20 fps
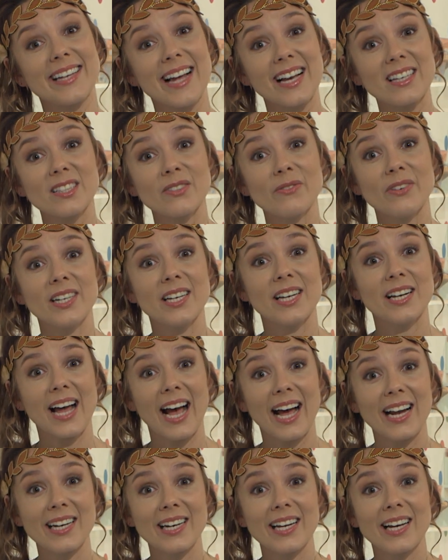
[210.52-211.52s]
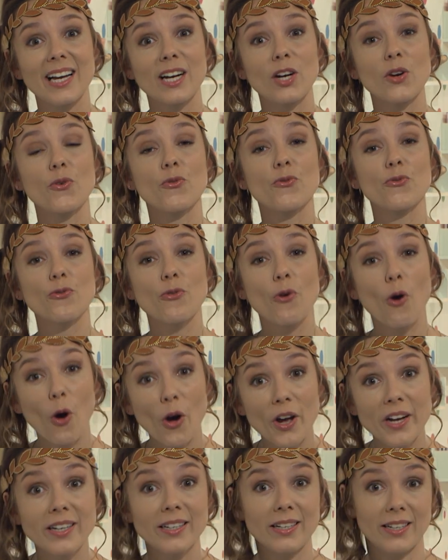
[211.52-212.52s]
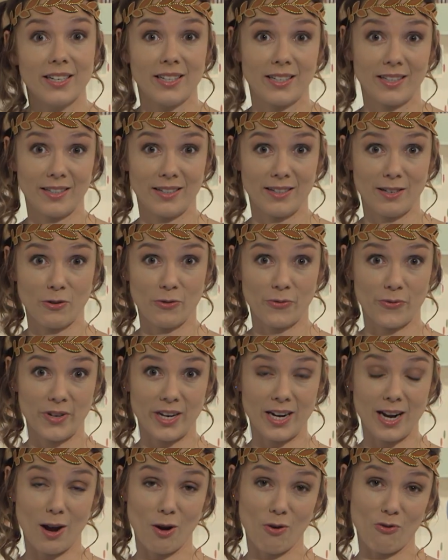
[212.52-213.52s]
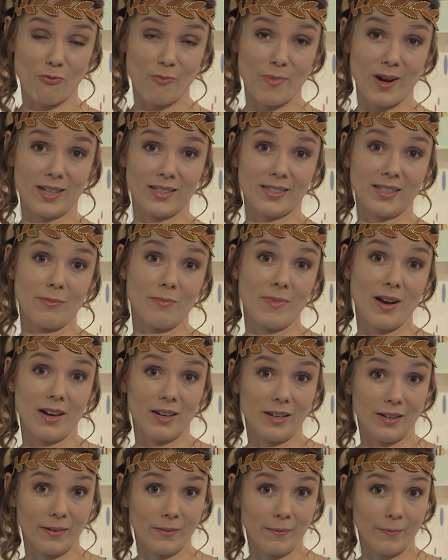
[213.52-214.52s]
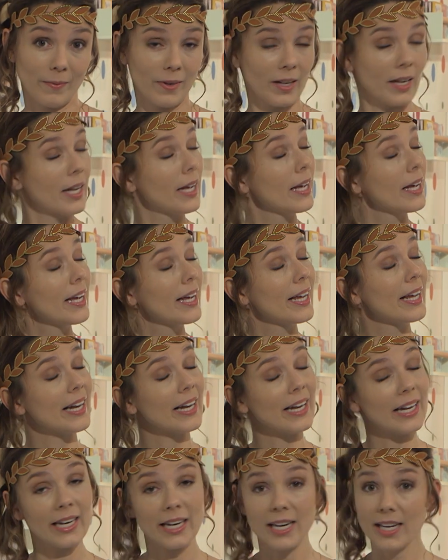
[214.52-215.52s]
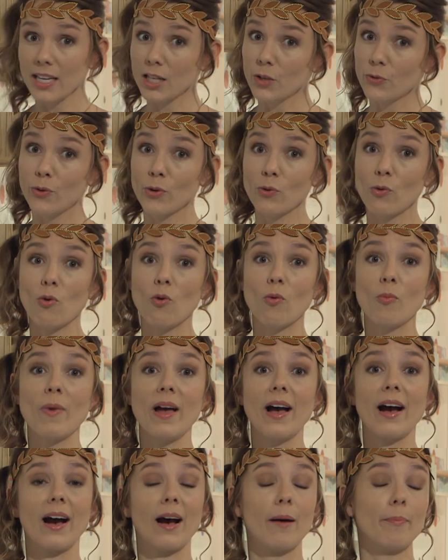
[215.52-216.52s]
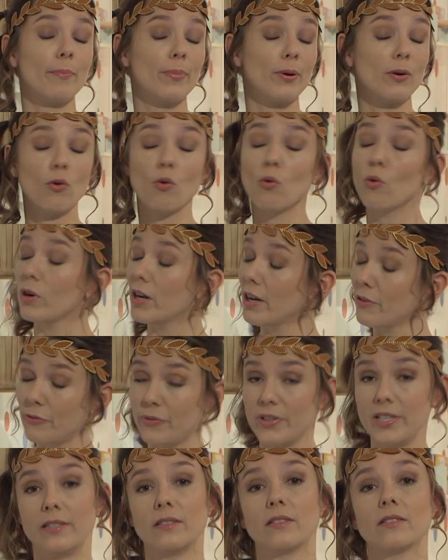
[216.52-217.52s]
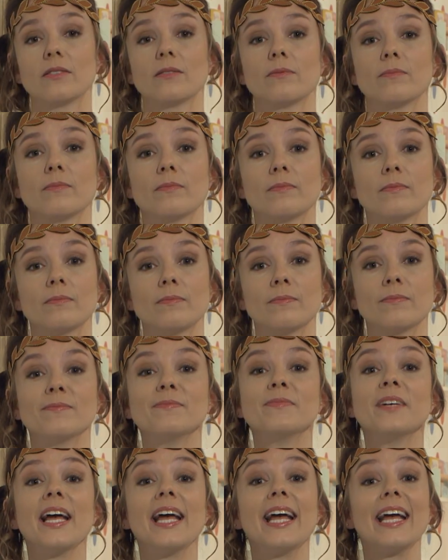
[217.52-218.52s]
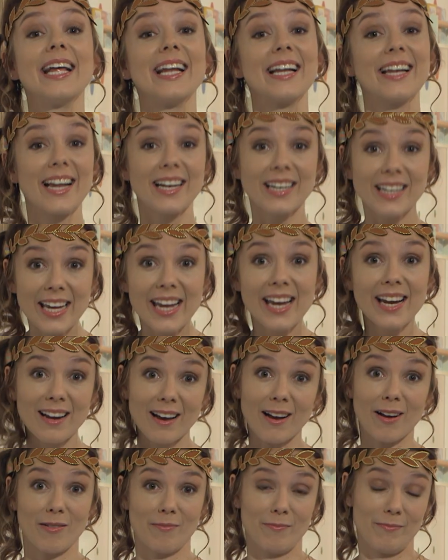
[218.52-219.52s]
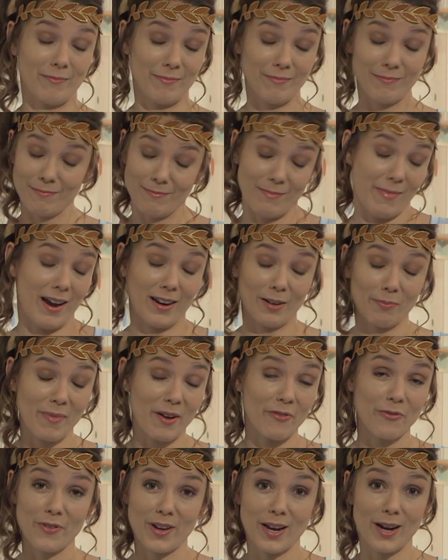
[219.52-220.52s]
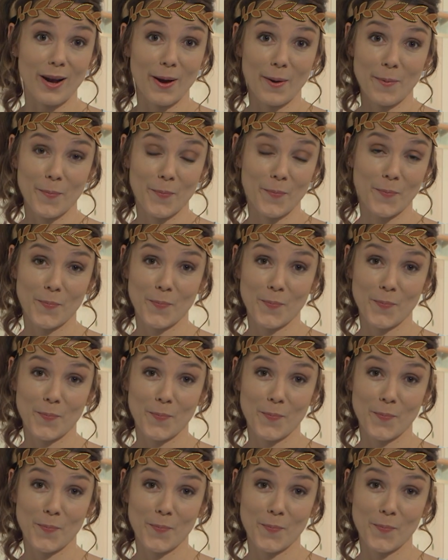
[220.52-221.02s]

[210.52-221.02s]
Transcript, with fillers: Dass wir den anderen freundlich auf Fehler aufmerksam machen. Nicht von oben herab oder fies. Denn jeder macht mal Fehler.